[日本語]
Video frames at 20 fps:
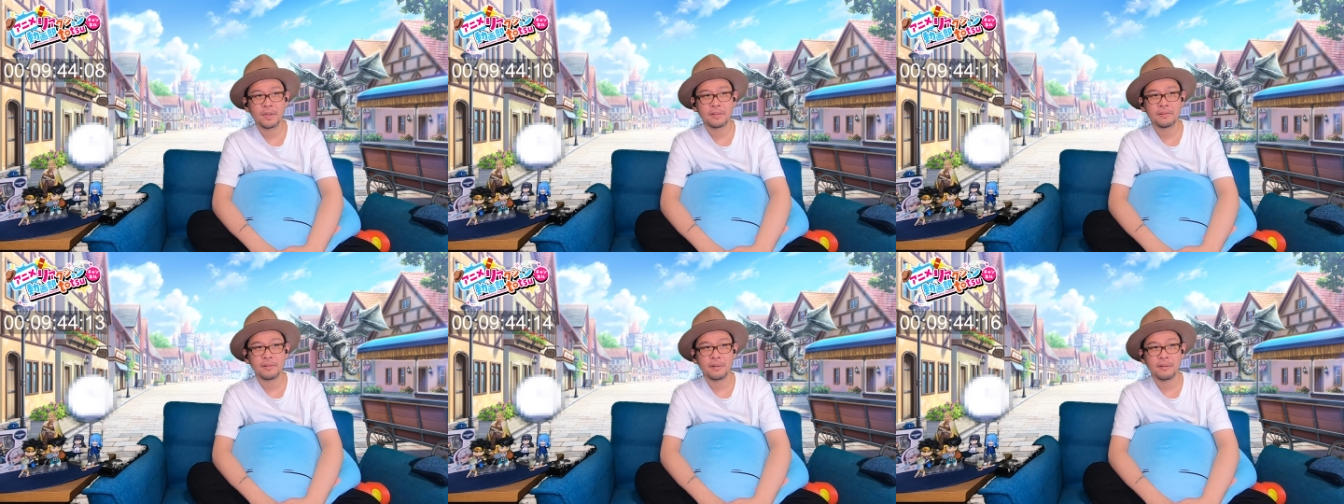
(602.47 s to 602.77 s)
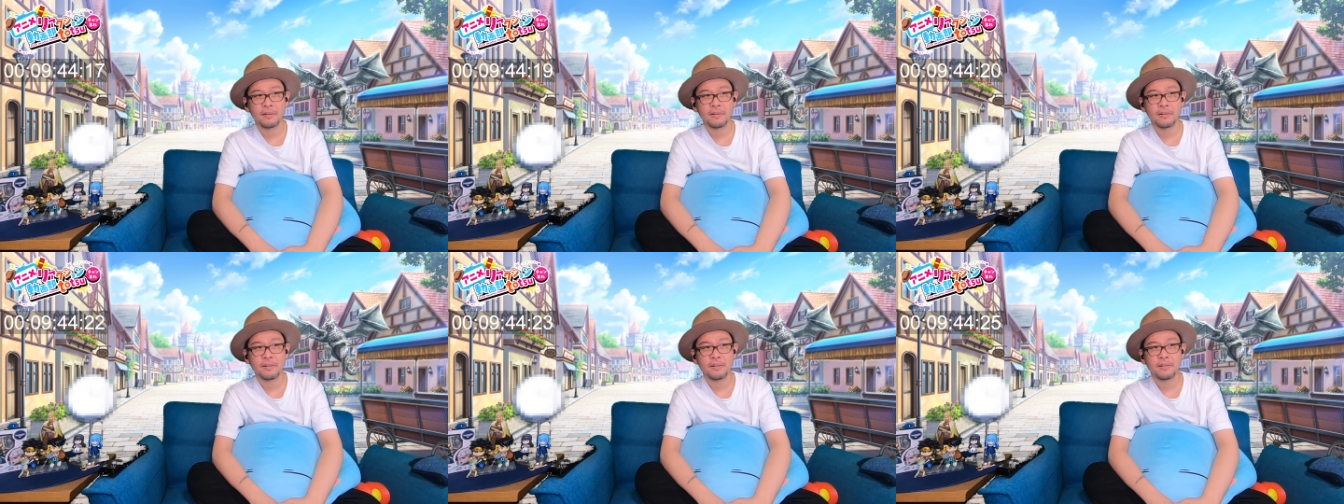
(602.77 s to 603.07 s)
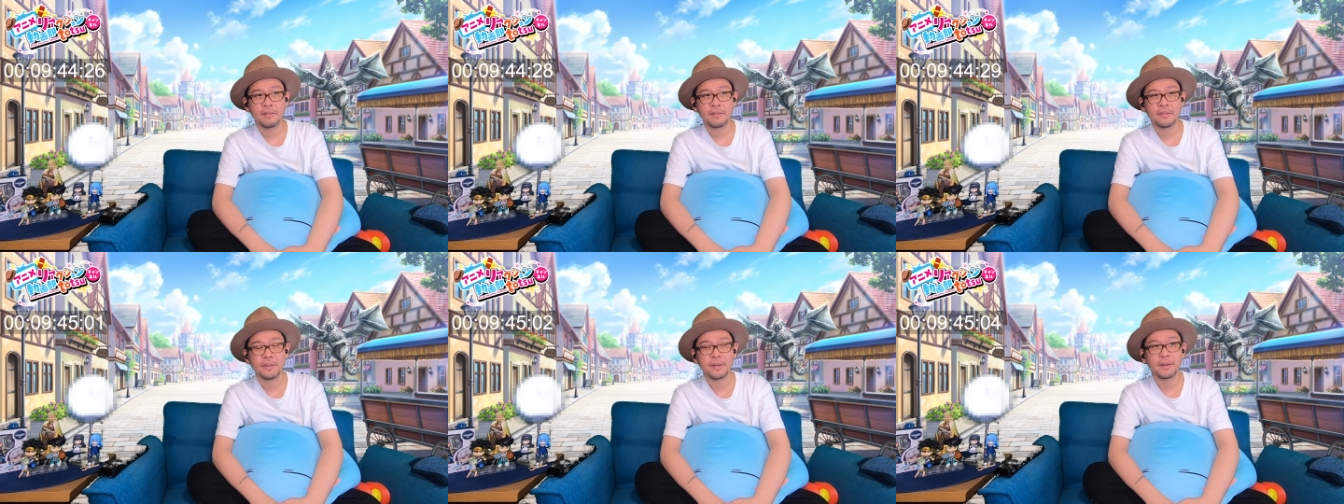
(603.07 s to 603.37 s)
なんだ
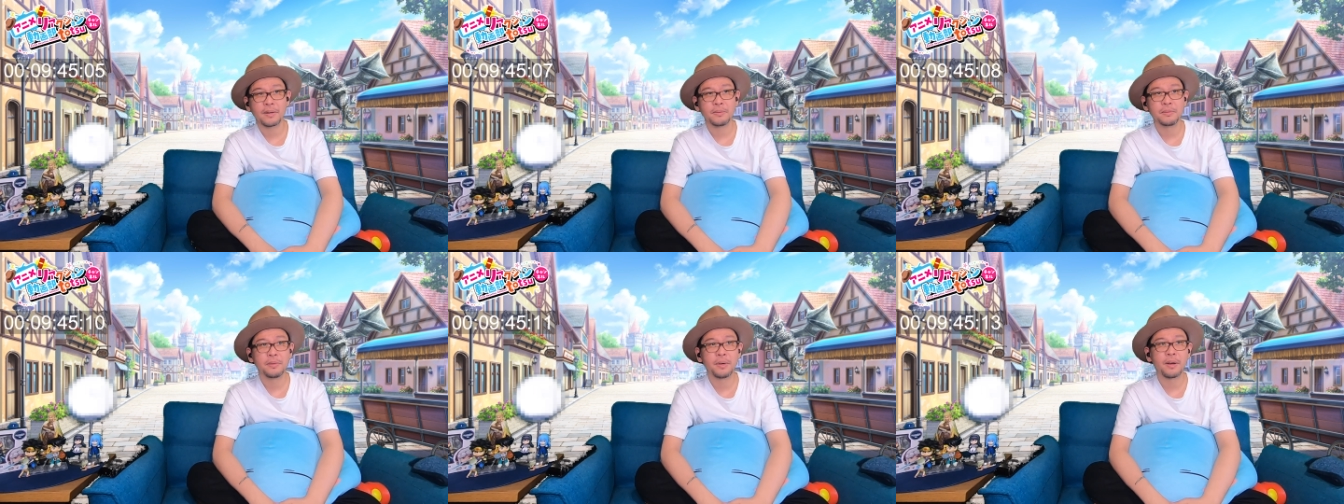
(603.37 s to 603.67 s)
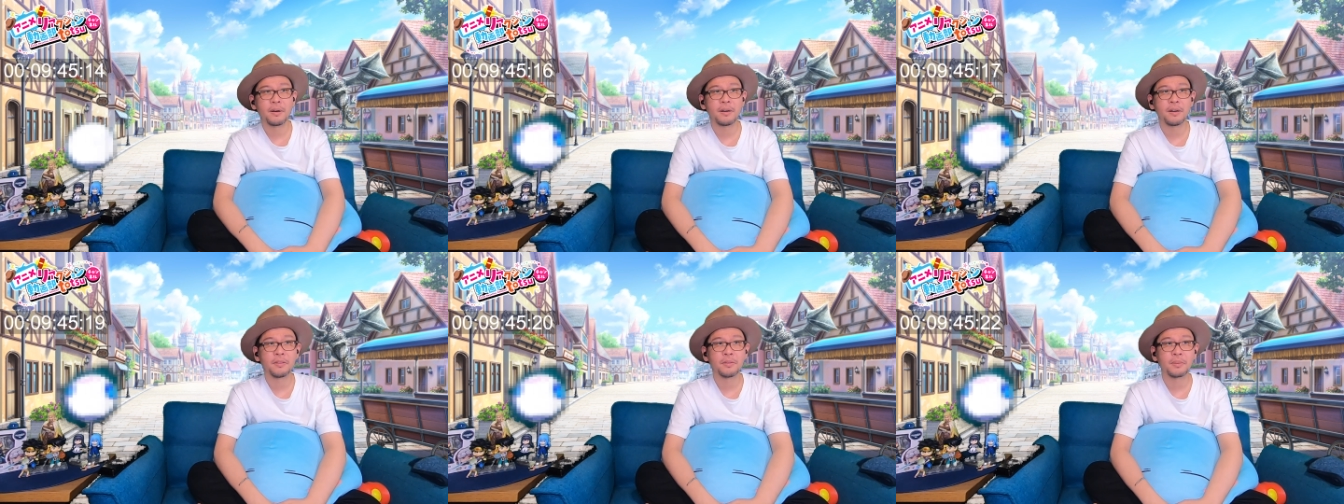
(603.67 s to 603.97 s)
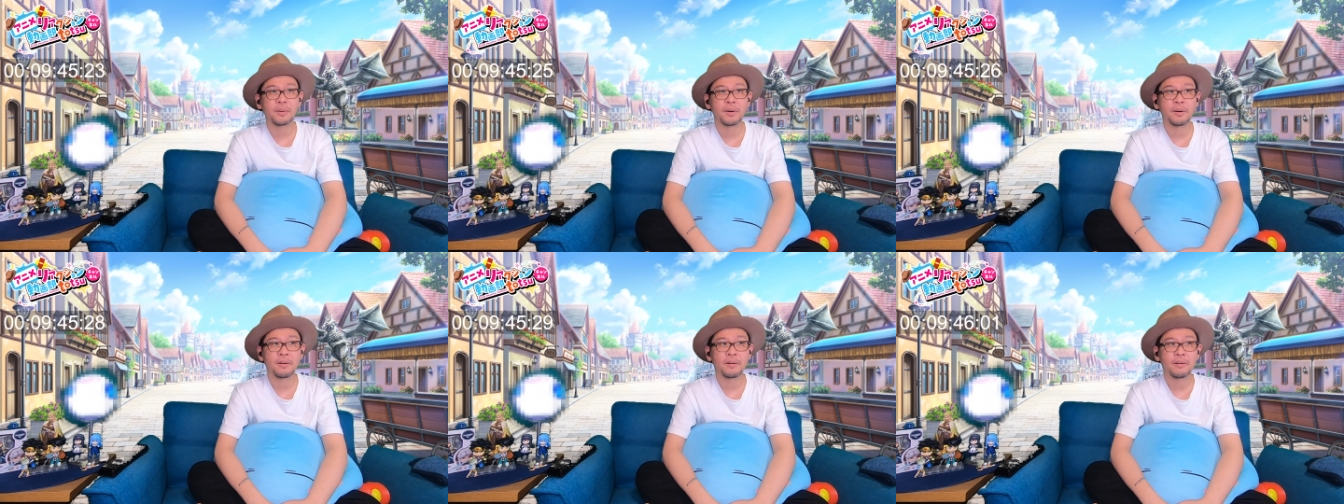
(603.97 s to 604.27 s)
なんか裏があん
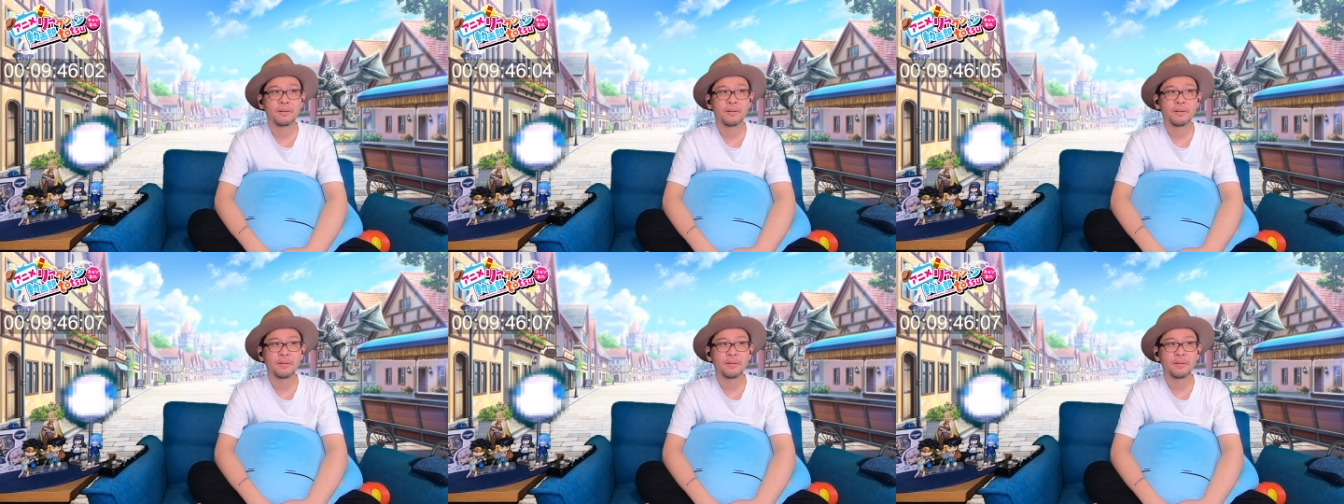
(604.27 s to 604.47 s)
のか